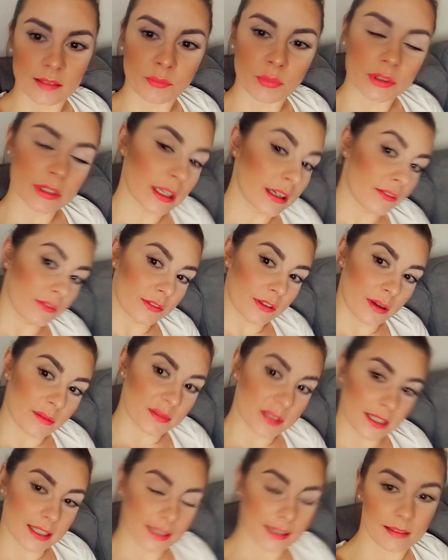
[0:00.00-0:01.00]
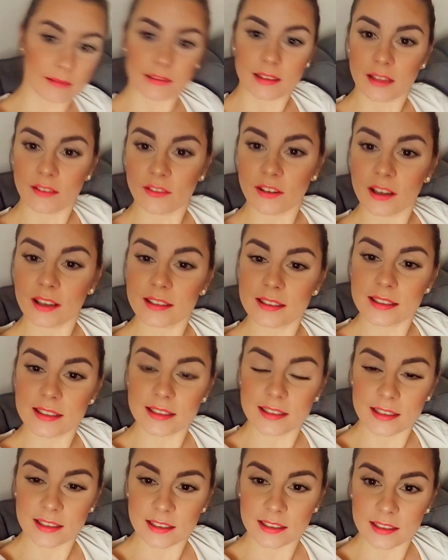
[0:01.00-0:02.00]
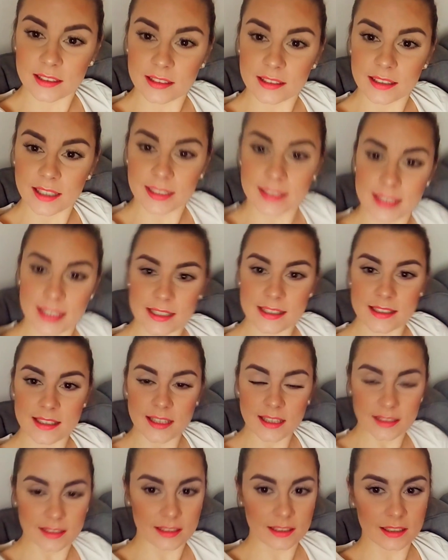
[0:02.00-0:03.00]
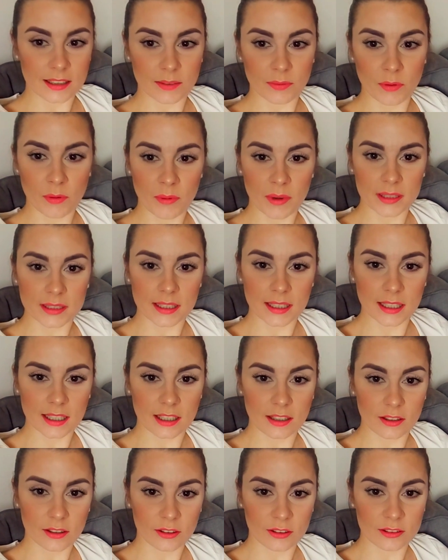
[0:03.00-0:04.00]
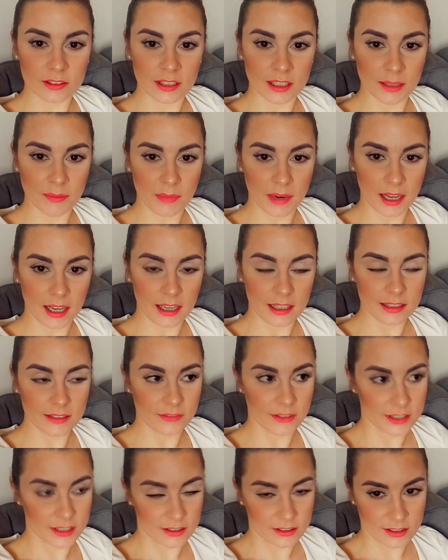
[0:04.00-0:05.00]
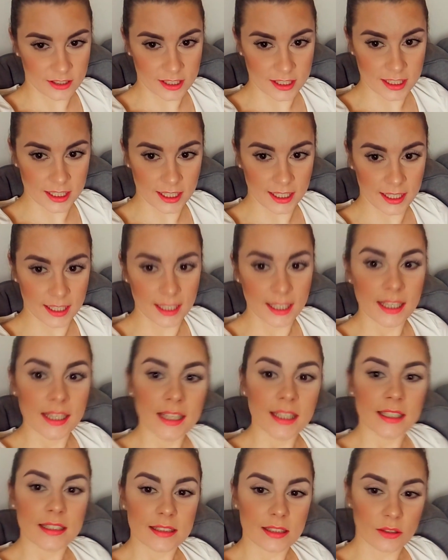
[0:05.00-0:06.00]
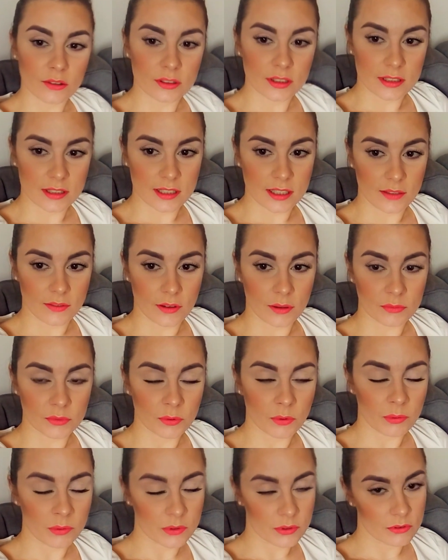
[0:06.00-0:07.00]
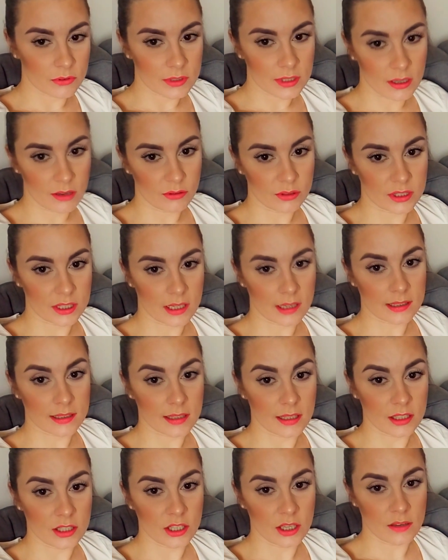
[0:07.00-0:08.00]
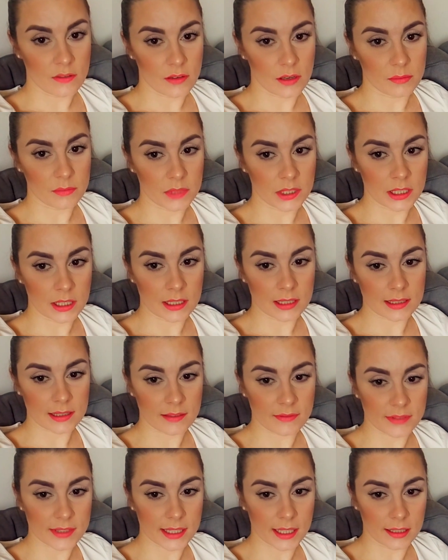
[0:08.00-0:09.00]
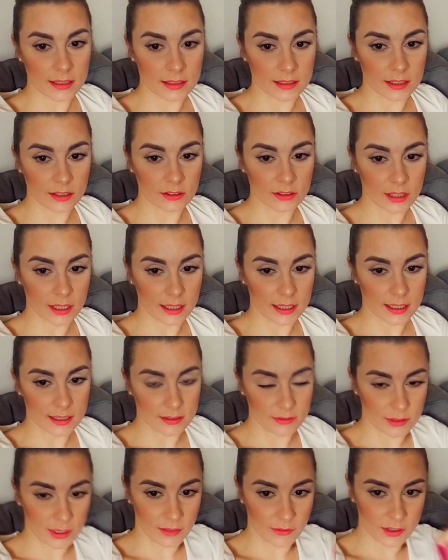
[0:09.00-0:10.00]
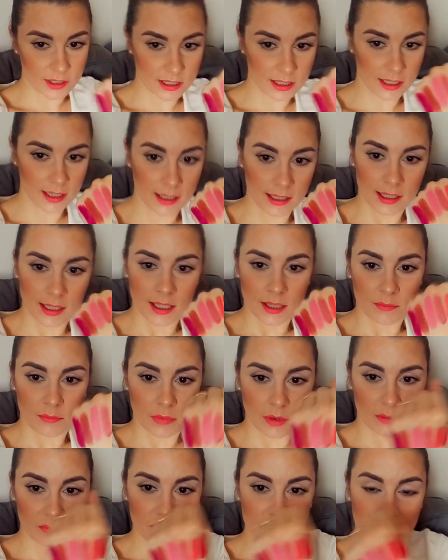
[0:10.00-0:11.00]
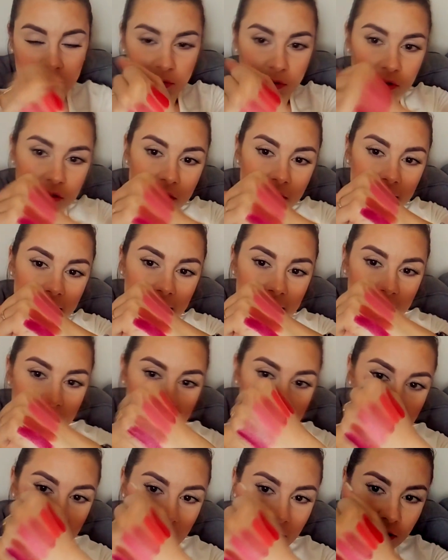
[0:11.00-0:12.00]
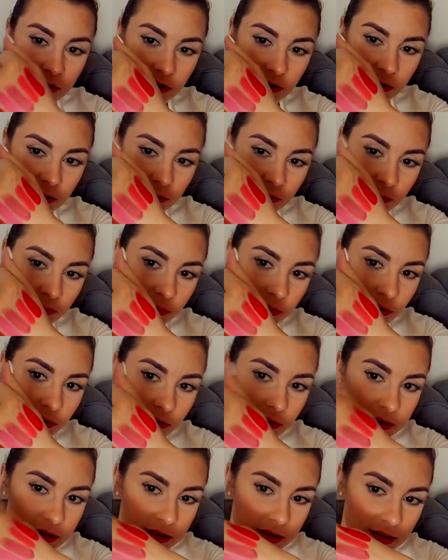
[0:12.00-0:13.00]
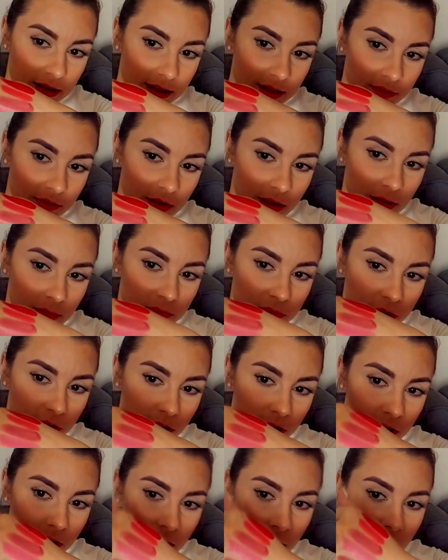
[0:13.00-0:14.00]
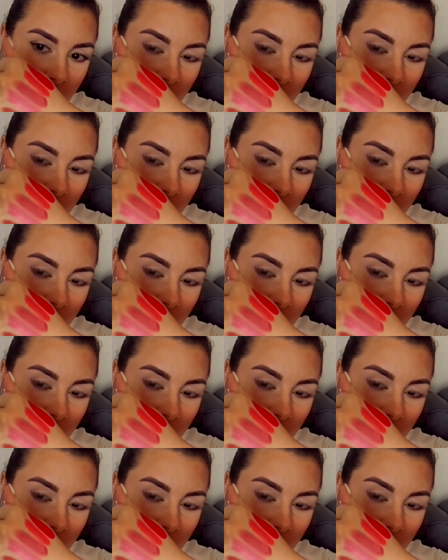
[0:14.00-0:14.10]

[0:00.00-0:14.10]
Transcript: postanowiłam, że nagram dla Was y, recenzję tych pomadek od Rimmel i wiecie co się dzieje? Cały czas ziewam, no po prostu cały czas ziewam i nie jestem w stanie tego nagrać. Tutaj właśnie mam słocze tych wszystkich kolorów, bo właśnie nagrywałam to